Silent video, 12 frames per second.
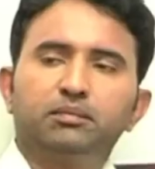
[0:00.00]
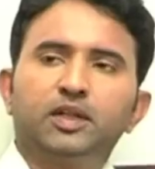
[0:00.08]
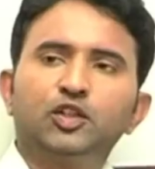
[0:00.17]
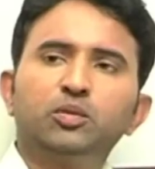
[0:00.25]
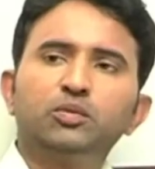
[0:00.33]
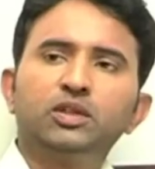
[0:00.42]

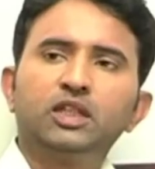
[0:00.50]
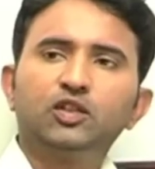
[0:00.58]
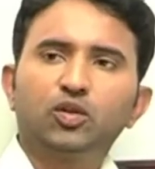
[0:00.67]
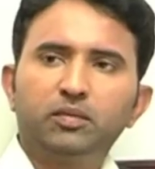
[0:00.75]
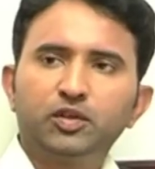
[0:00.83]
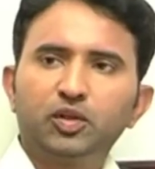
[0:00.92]
పంతొమ్మిది వందల
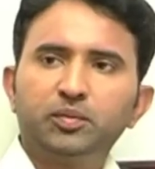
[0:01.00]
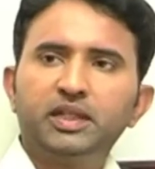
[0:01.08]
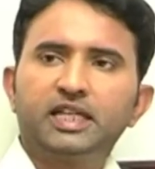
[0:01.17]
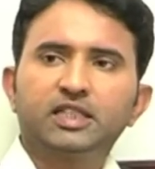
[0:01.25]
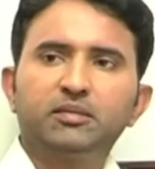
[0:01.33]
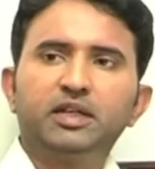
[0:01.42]
తొంభై తొమ్మిది
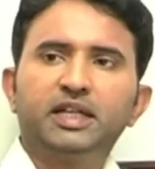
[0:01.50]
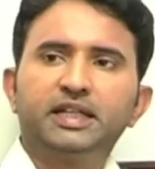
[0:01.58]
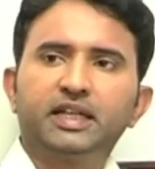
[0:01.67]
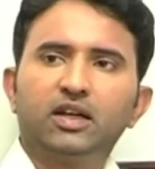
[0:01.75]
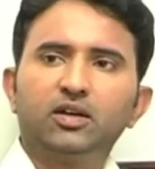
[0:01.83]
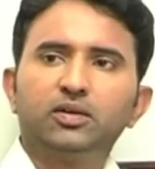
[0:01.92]
అసెంబ్లీ
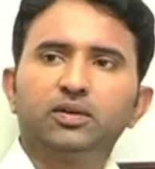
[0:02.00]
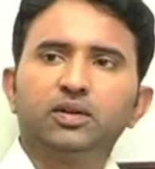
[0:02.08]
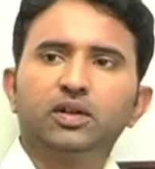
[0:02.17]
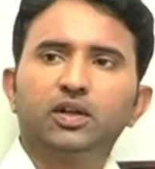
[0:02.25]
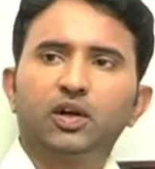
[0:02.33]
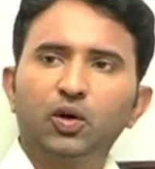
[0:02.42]
ఎన్నికల్లో
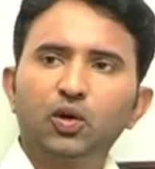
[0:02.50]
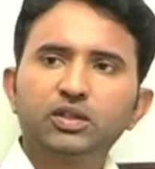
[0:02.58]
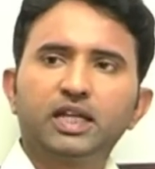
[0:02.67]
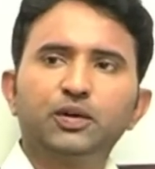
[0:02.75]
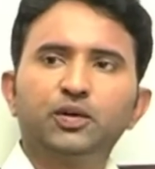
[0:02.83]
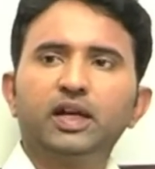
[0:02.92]

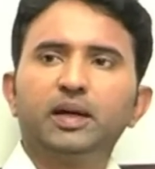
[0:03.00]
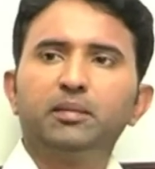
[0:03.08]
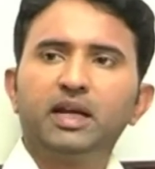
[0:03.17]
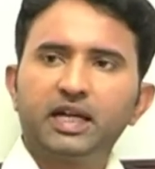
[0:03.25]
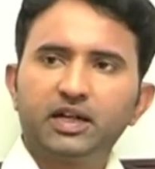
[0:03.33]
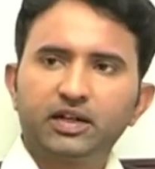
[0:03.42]
రెండోసారి కూడా
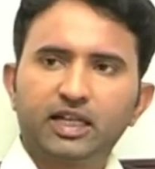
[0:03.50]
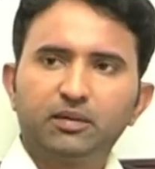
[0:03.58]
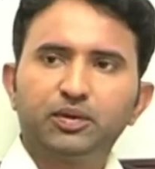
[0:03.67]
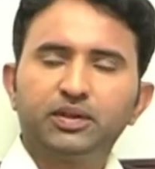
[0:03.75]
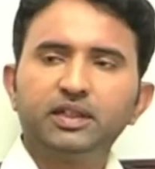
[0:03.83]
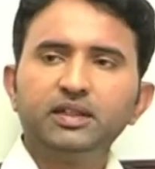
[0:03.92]
ఎమ్మెల్యేగా
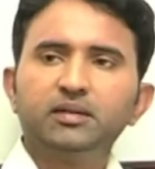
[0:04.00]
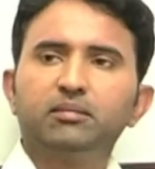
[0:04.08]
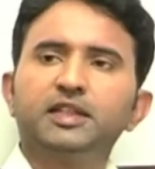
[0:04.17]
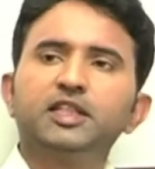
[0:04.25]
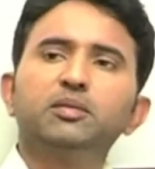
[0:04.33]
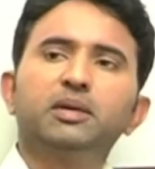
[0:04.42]
గెలుపొంది
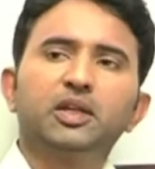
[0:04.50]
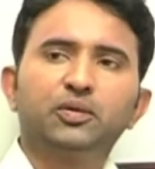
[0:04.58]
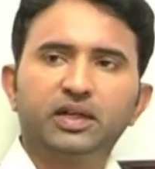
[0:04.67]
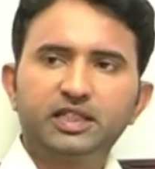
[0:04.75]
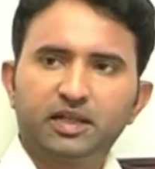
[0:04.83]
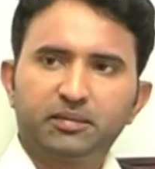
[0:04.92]
మంత్రి పదవి
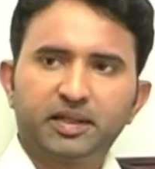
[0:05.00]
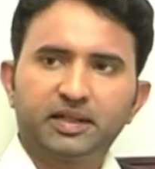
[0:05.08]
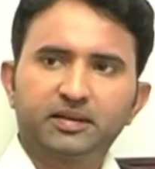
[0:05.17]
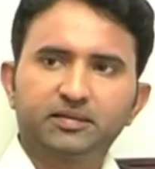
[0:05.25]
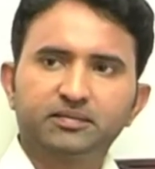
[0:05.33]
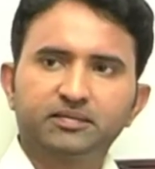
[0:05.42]
కూడా
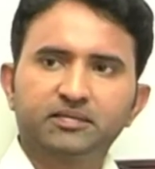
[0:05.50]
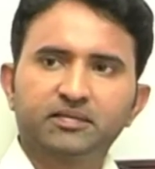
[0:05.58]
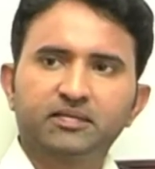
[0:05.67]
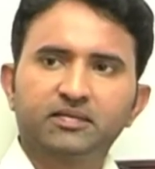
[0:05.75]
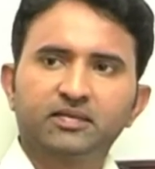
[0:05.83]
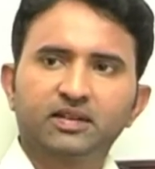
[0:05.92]
చేపట్టారు
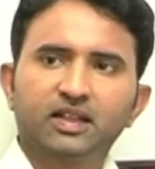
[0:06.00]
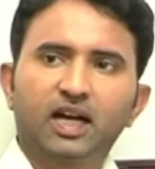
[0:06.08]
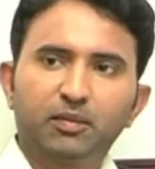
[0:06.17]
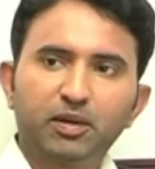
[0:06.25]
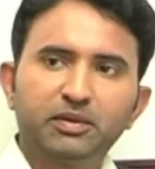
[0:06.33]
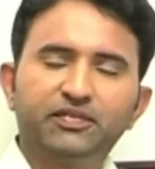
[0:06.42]

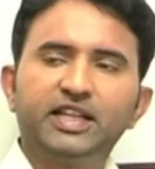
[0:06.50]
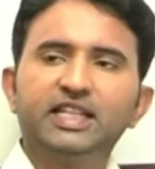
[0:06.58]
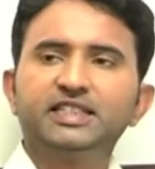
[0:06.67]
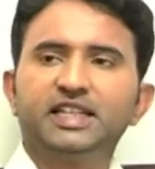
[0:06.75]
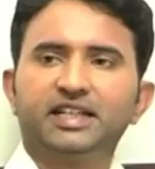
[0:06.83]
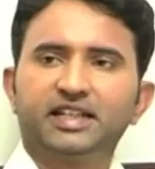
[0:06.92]
అప్పుడు మీ
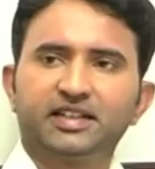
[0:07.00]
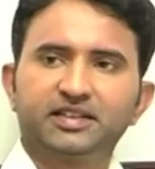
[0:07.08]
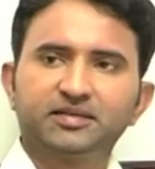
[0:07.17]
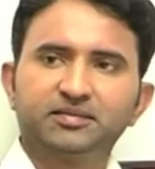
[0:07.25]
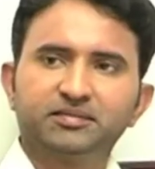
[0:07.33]
ఫీలింగ్స్ ఏంటండి